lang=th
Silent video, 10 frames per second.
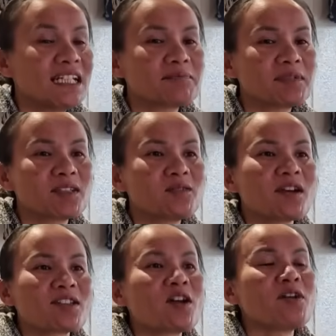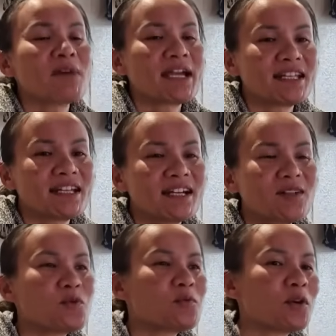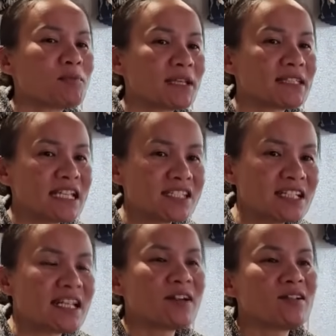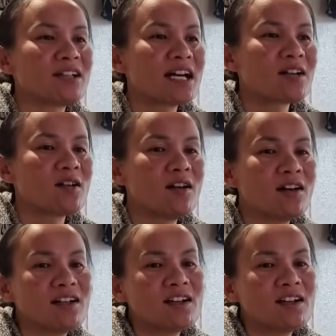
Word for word: เลิกเปิดตัวช่องใหม่นะคะลุงพลป้าแตน แชนแนล นะคะก็